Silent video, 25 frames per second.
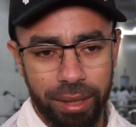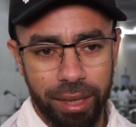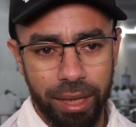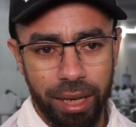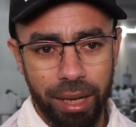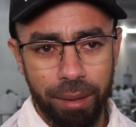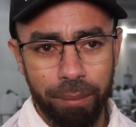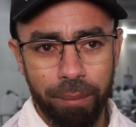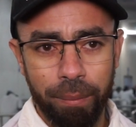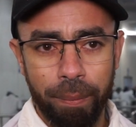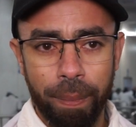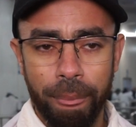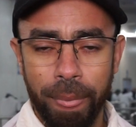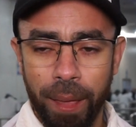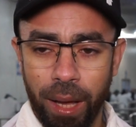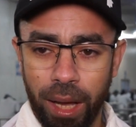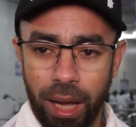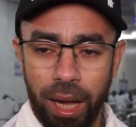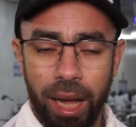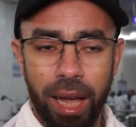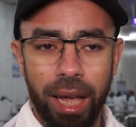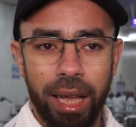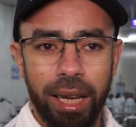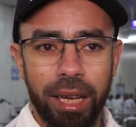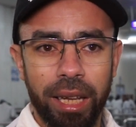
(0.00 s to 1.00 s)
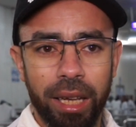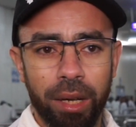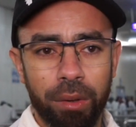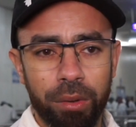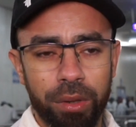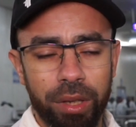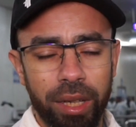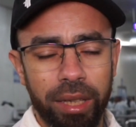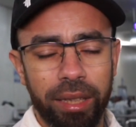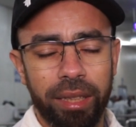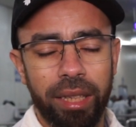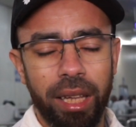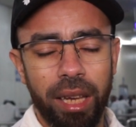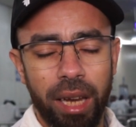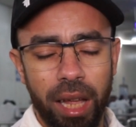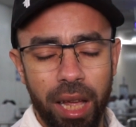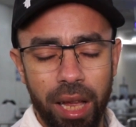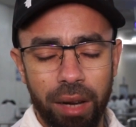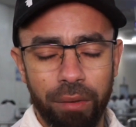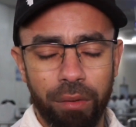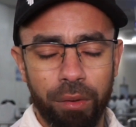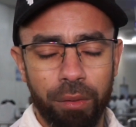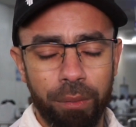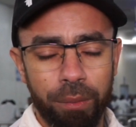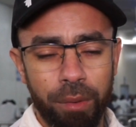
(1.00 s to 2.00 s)
درهم حاليا وصلت حتى
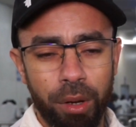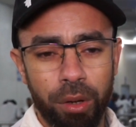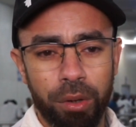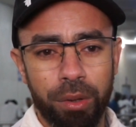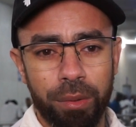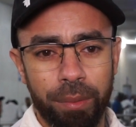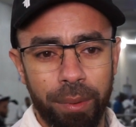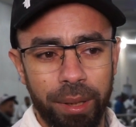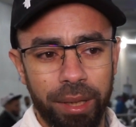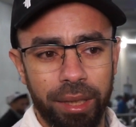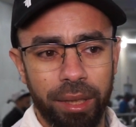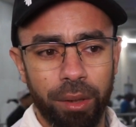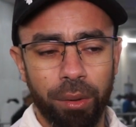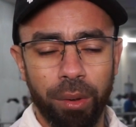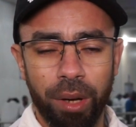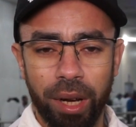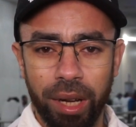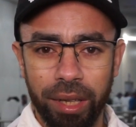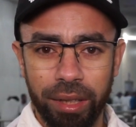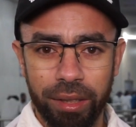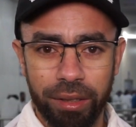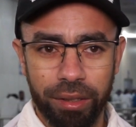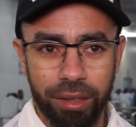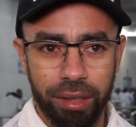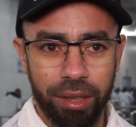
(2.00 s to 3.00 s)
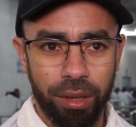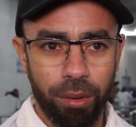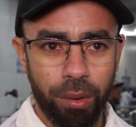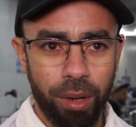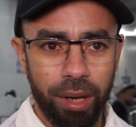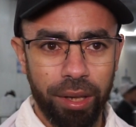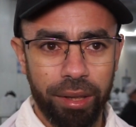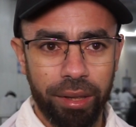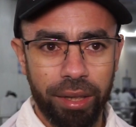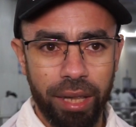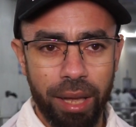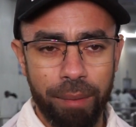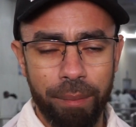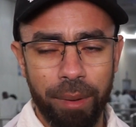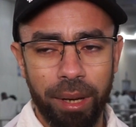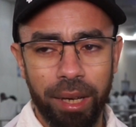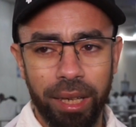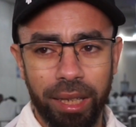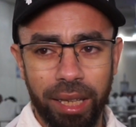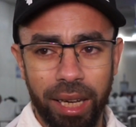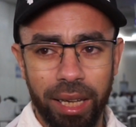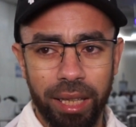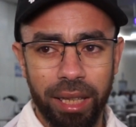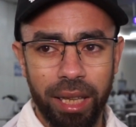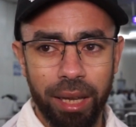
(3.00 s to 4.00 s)
1170 وهذا الثمن اللي
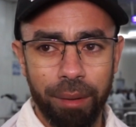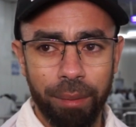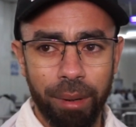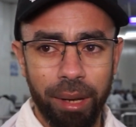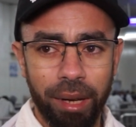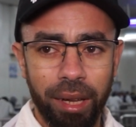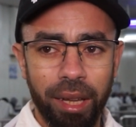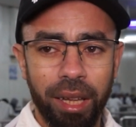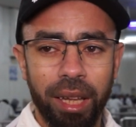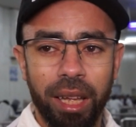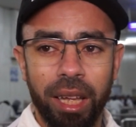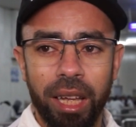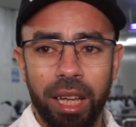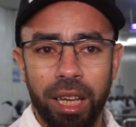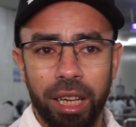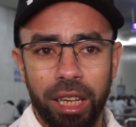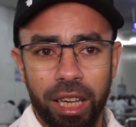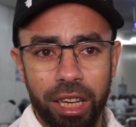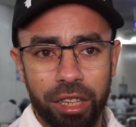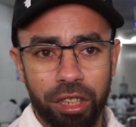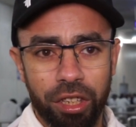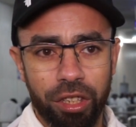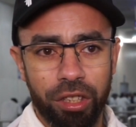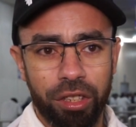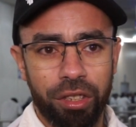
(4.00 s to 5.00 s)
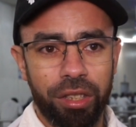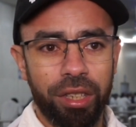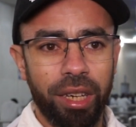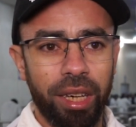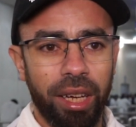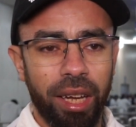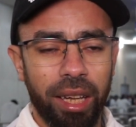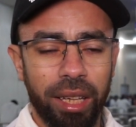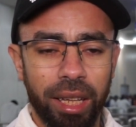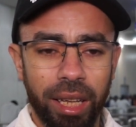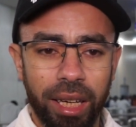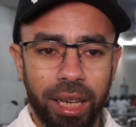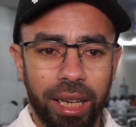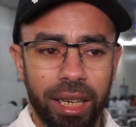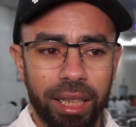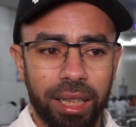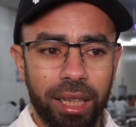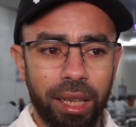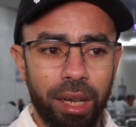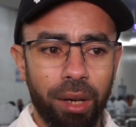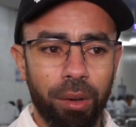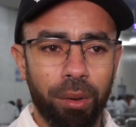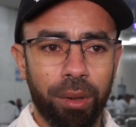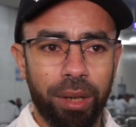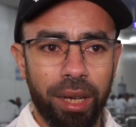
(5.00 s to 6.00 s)
كاين دابا كيتشجع هذا
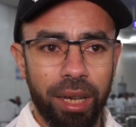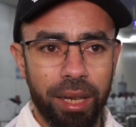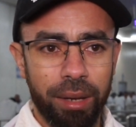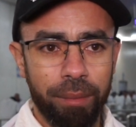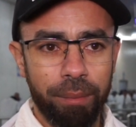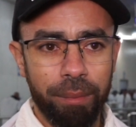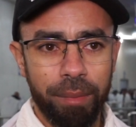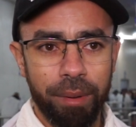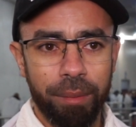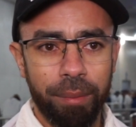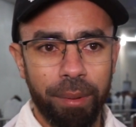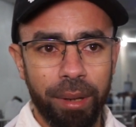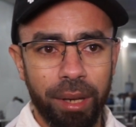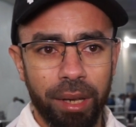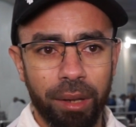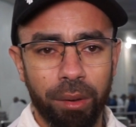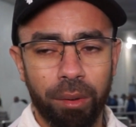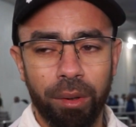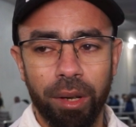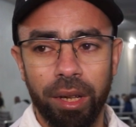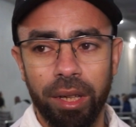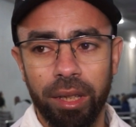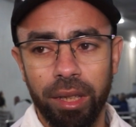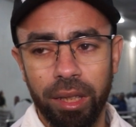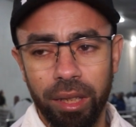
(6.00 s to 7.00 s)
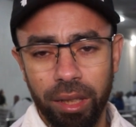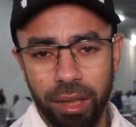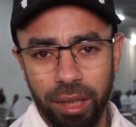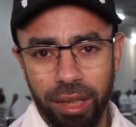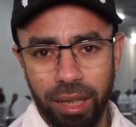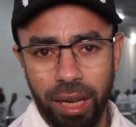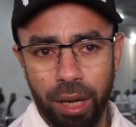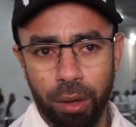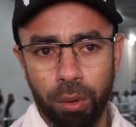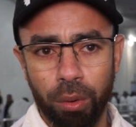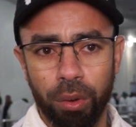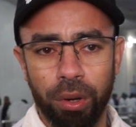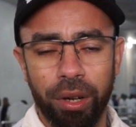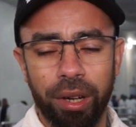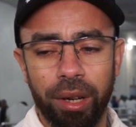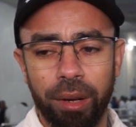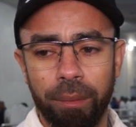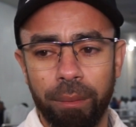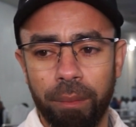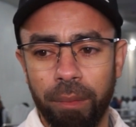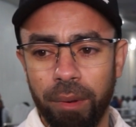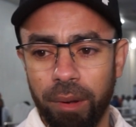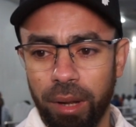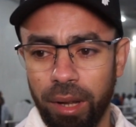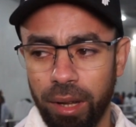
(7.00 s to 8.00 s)
القطاع وكينمي به وكيكون
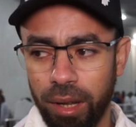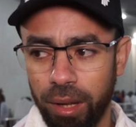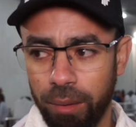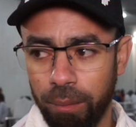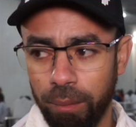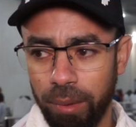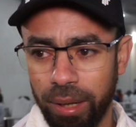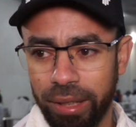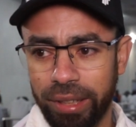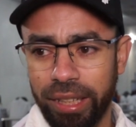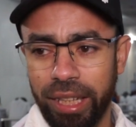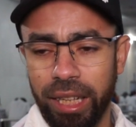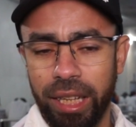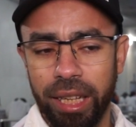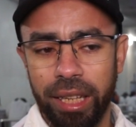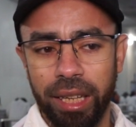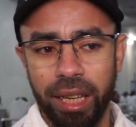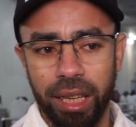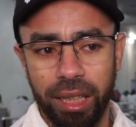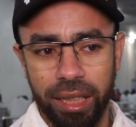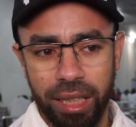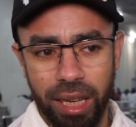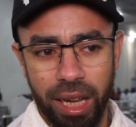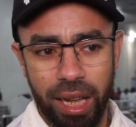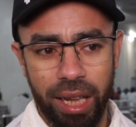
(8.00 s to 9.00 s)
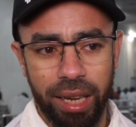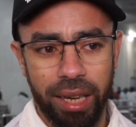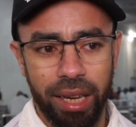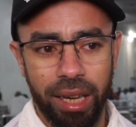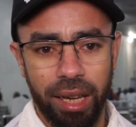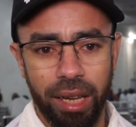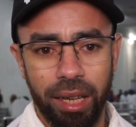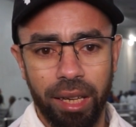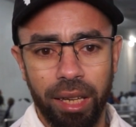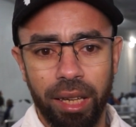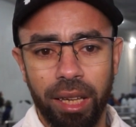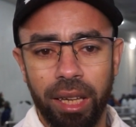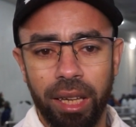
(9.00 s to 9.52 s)
مرضي لينا كحنا